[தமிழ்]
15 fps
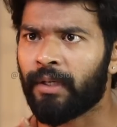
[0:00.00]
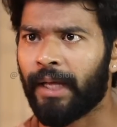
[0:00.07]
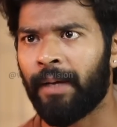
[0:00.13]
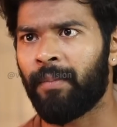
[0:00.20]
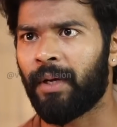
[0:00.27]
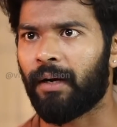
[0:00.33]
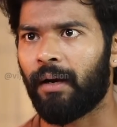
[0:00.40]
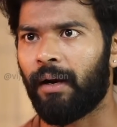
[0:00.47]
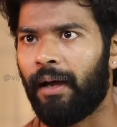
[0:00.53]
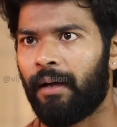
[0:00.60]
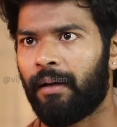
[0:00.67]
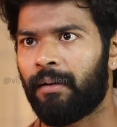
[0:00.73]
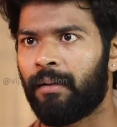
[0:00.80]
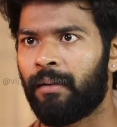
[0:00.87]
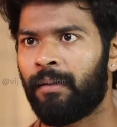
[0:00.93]
மாசம் டைம் இருக்குல்ல
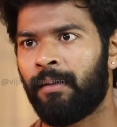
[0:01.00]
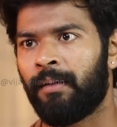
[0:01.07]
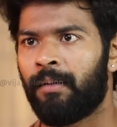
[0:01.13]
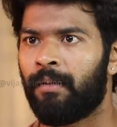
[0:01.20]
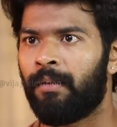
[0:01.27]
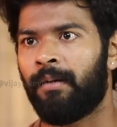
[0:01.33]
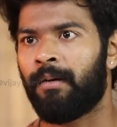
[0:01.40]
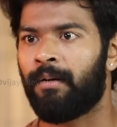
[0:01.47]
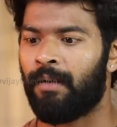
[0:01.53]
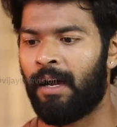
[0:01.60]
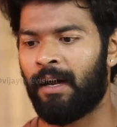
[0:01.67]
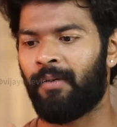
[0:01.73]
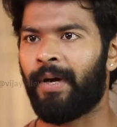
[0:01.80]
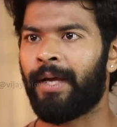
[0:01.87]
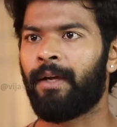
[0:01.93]

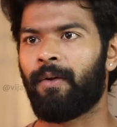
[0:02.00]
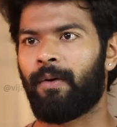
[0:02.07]
நாங்க